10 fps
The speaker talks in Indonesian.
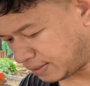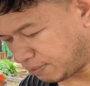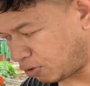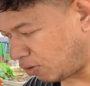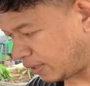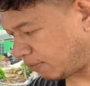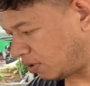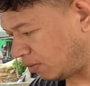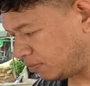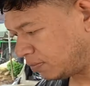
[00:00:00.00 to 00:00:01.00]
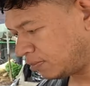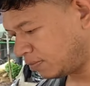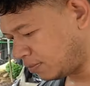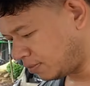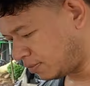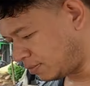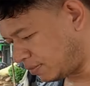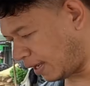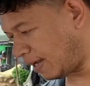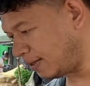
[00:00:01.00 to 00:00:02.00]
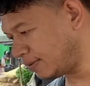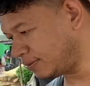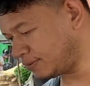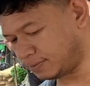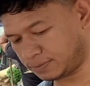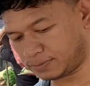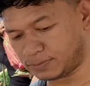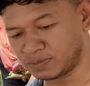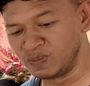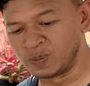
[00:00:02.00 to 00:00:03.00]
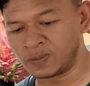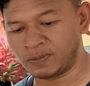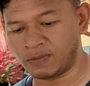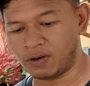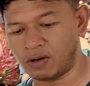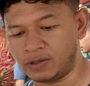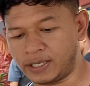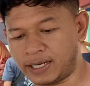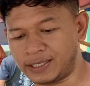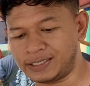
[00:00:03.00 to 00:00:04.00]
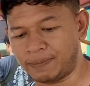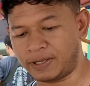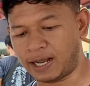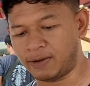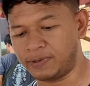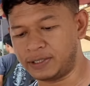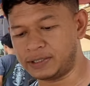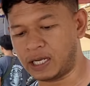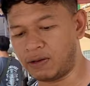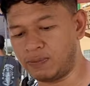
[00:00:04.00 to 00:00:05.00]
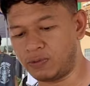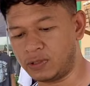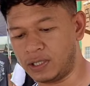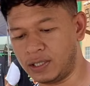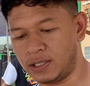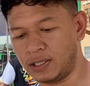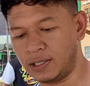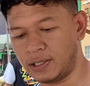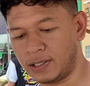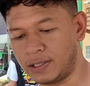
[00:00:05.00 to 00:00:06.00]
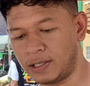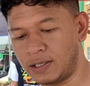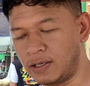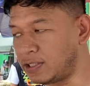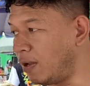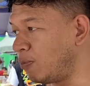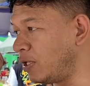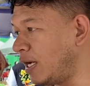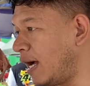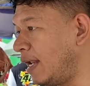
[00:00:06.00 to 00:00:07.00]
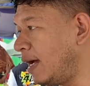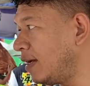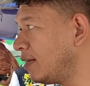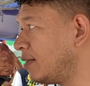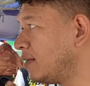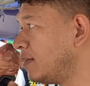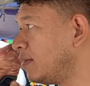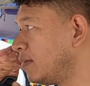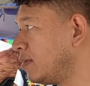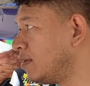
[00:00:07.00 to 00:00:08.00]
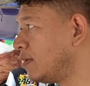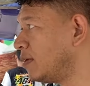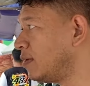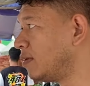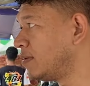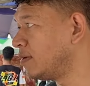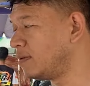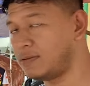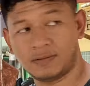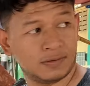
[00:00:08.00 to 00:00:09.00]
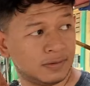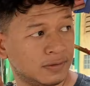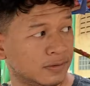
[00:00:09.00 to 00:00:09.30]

timun doang yang belum. Ya? Ya siap mau nyari cabai rawit sawi putih sawi putih nggak ada sawi putih ada Tuh, orang ini